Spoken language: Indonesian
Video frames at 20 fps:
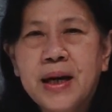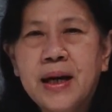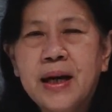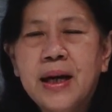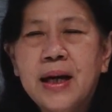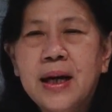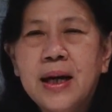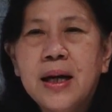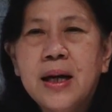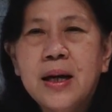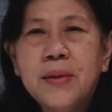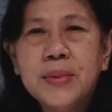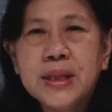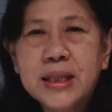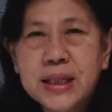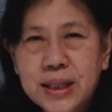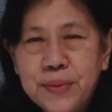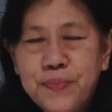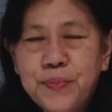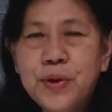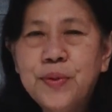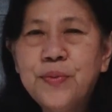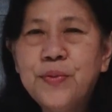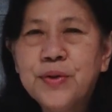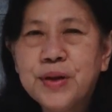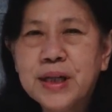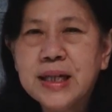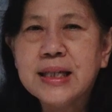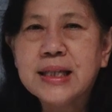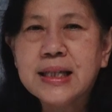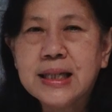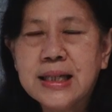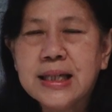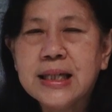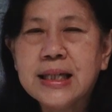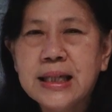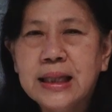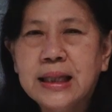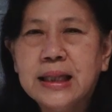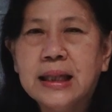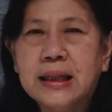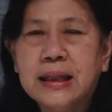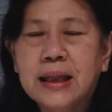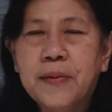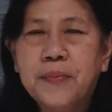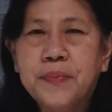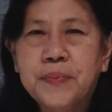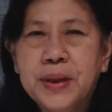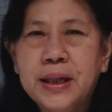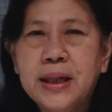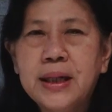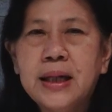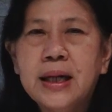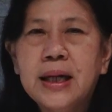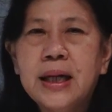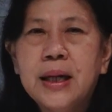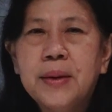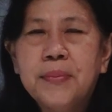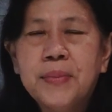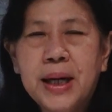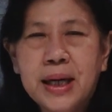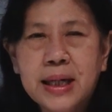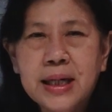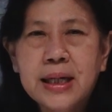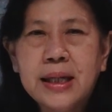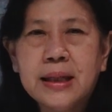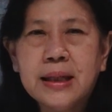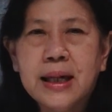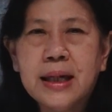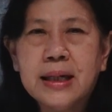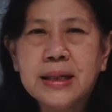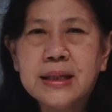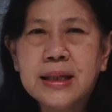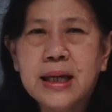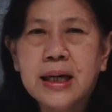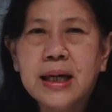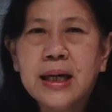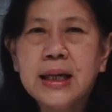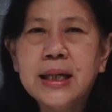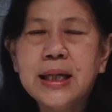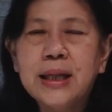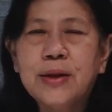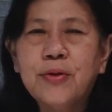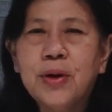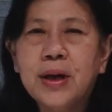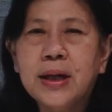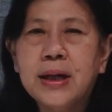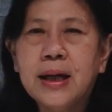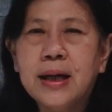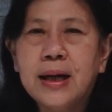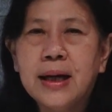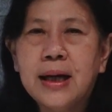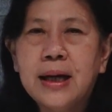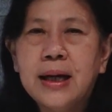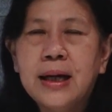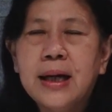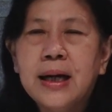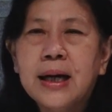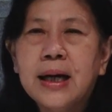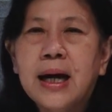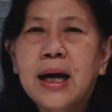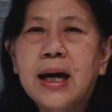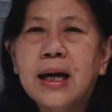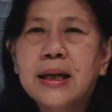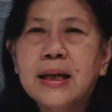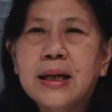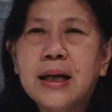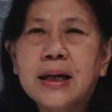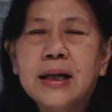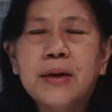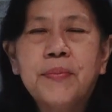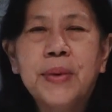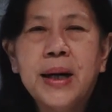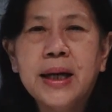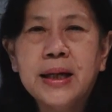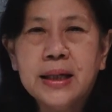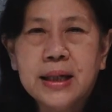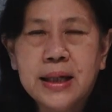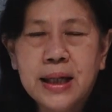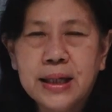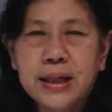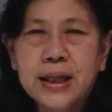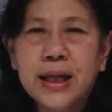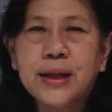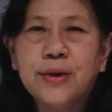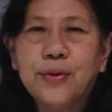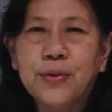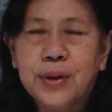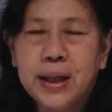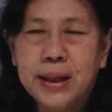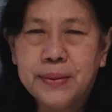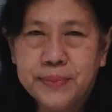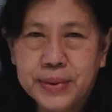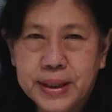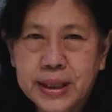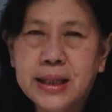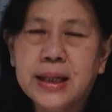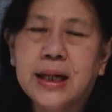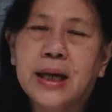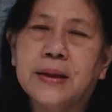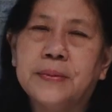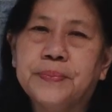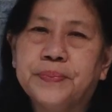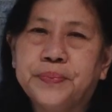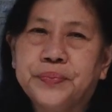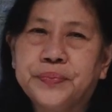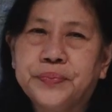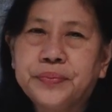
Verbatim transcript: Ya. Meskipun mungkin sedikit, tetapi mari kita rasakan itu adalah karya kebaikan yang Tuhan berikan.